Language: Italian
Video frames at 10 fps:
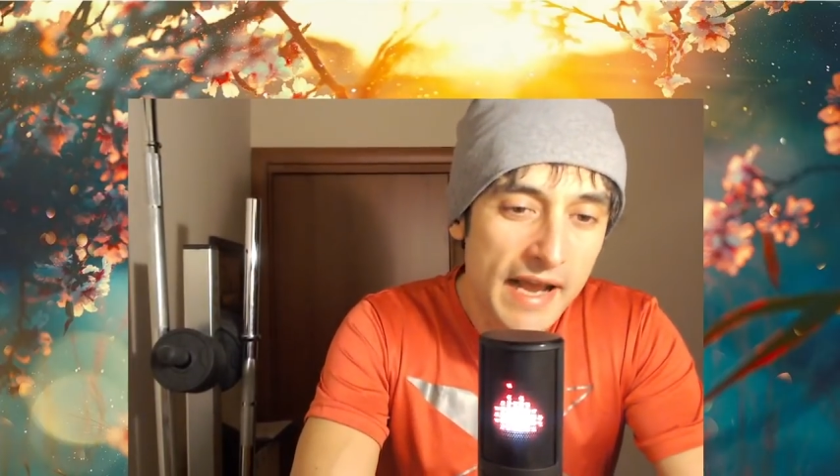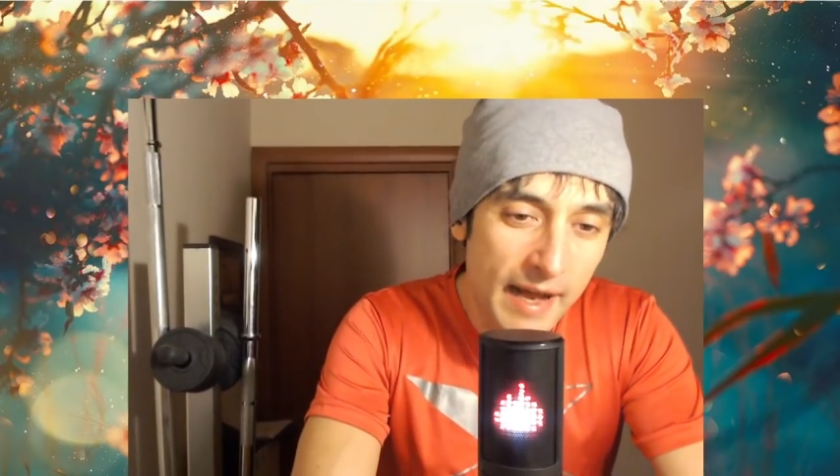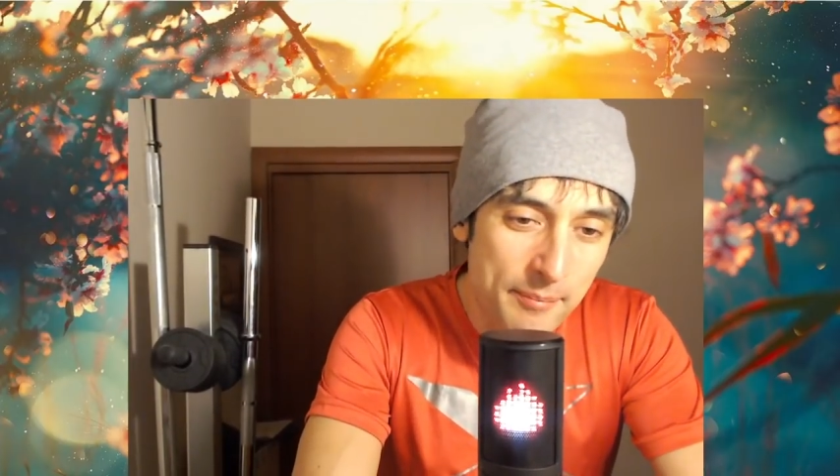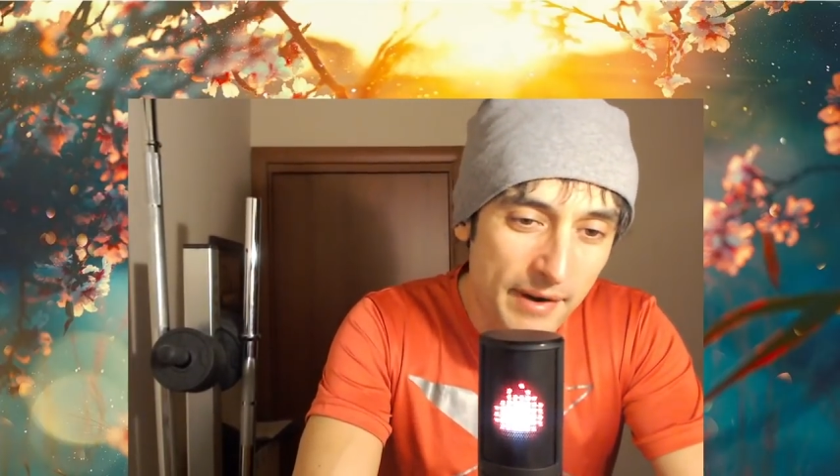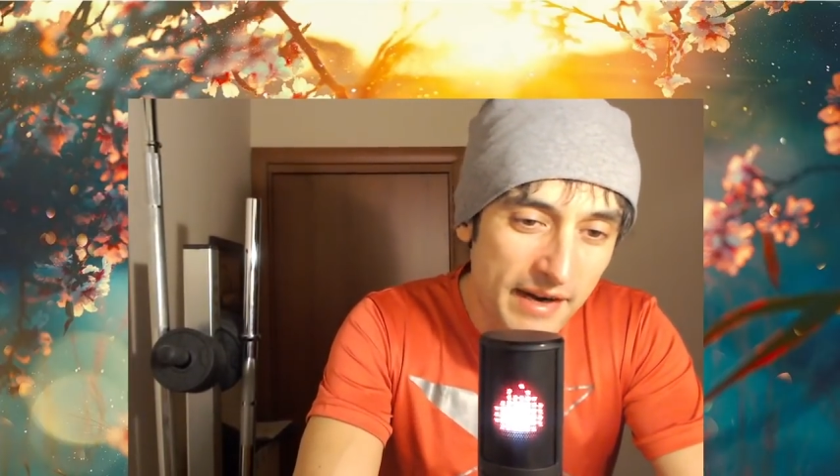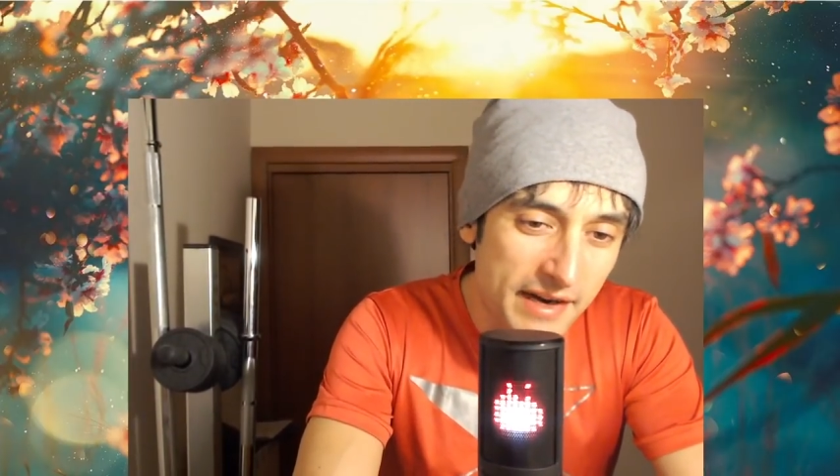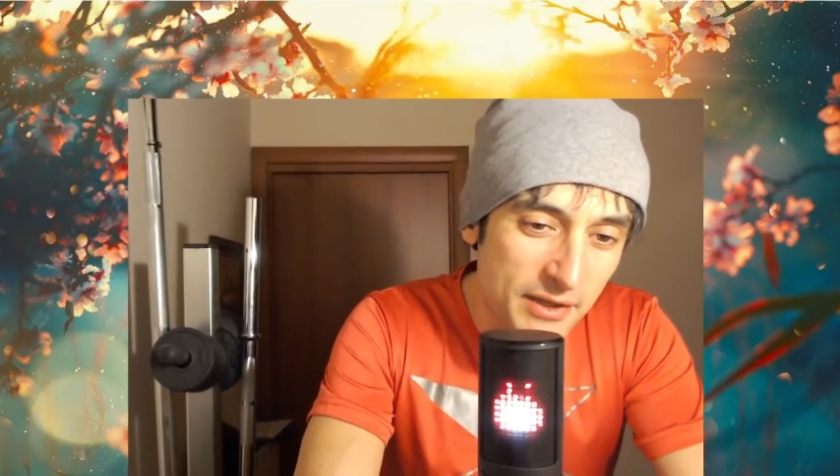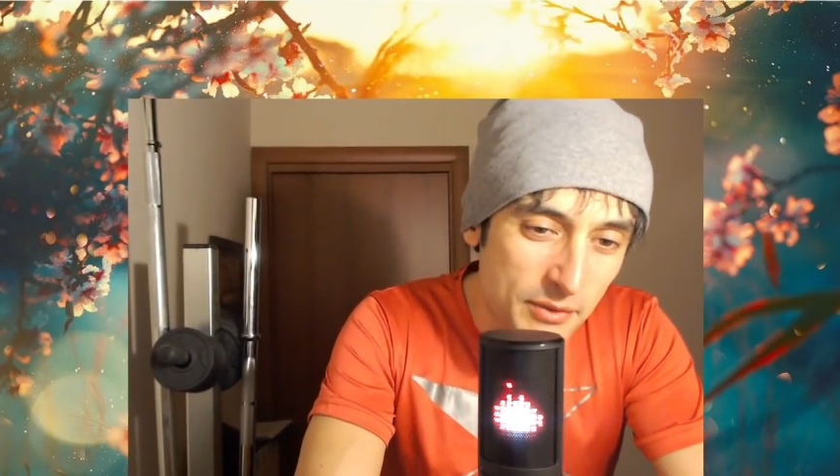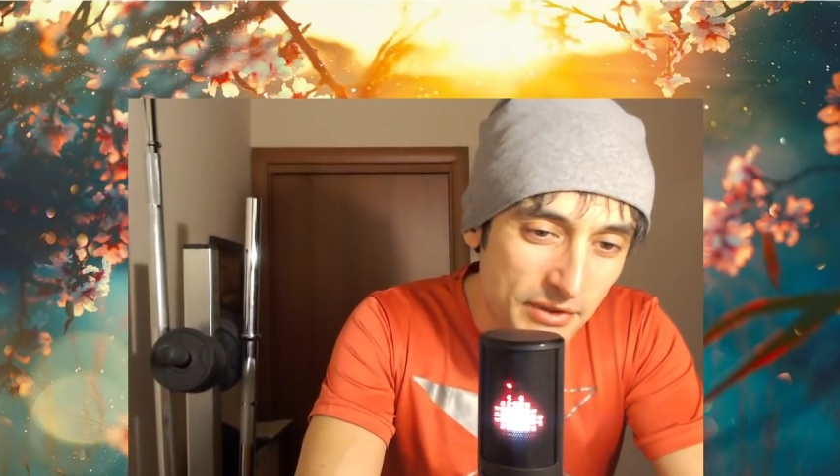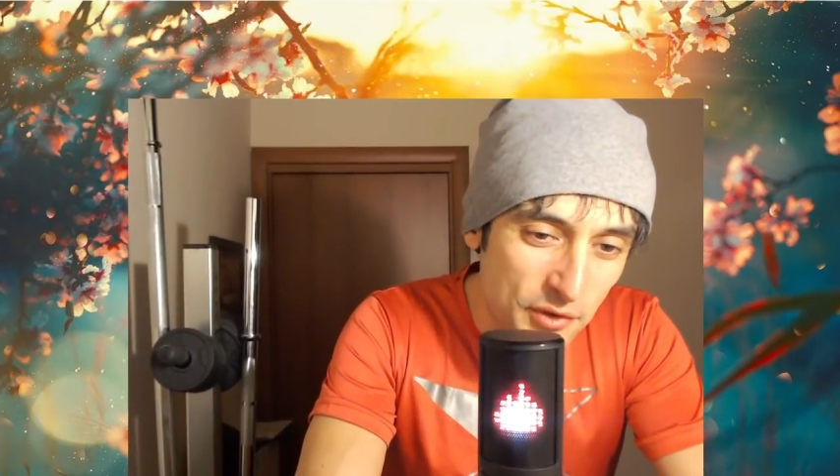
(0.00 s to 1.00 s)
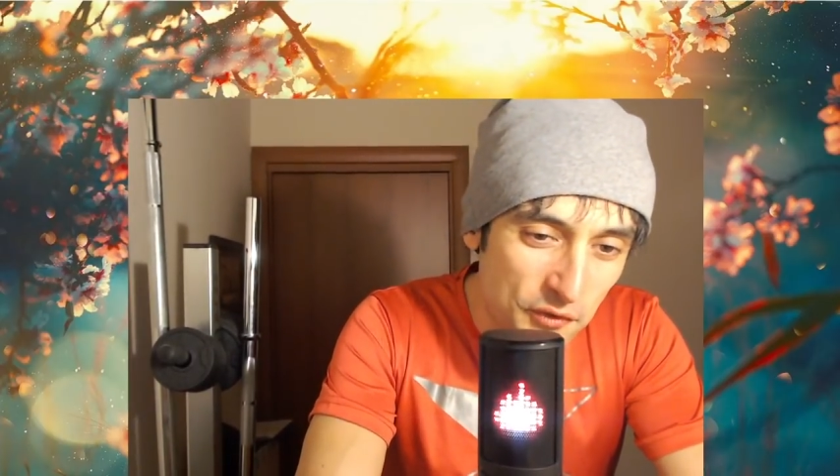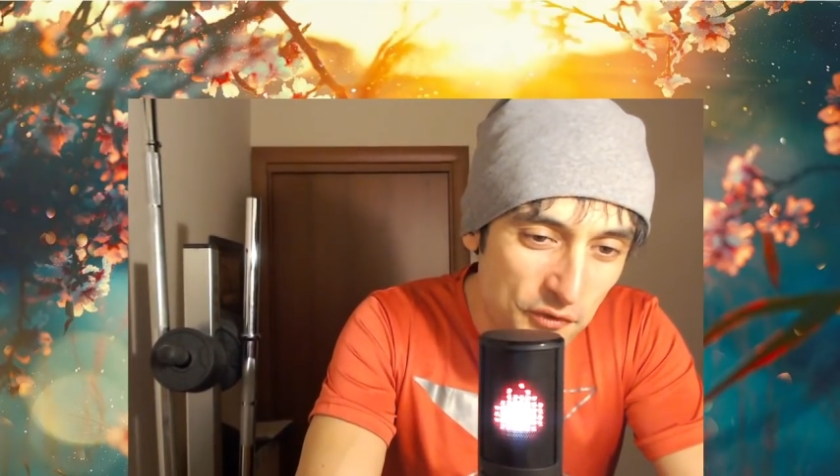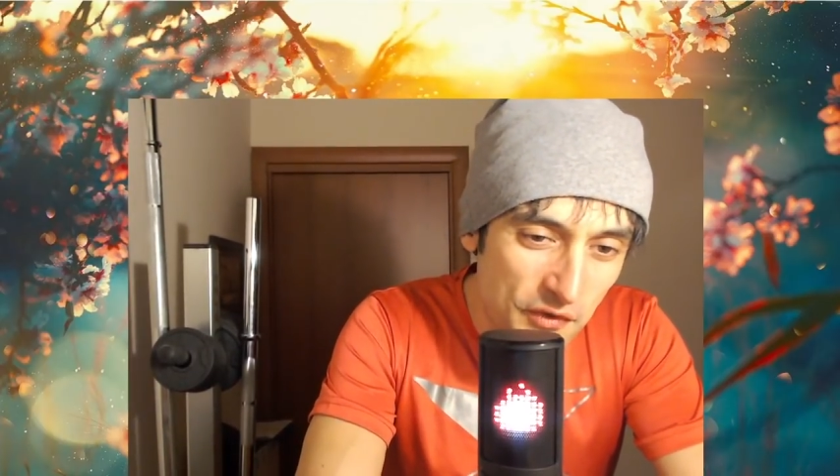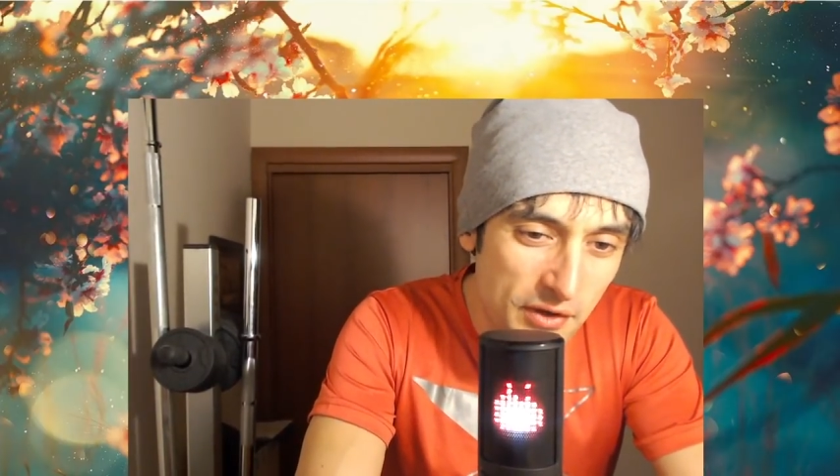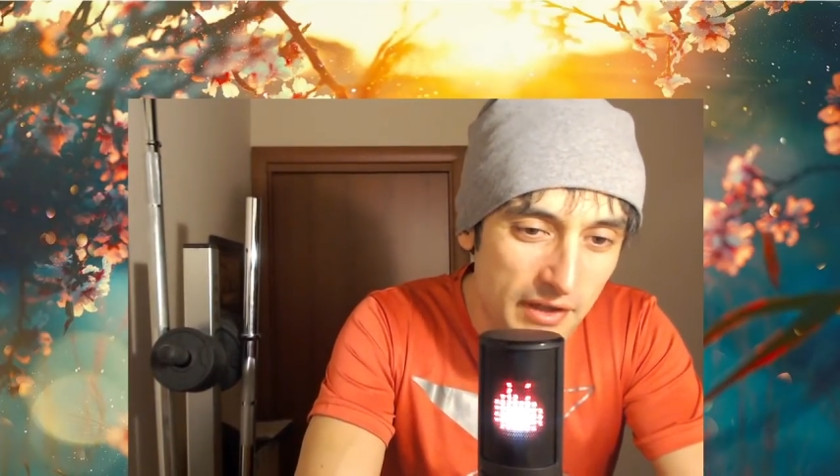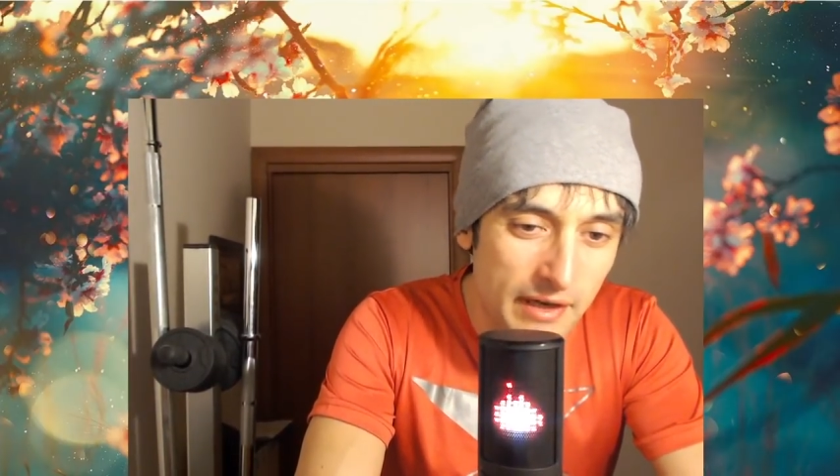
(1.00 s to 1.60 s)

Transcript: a parlare di questo figo della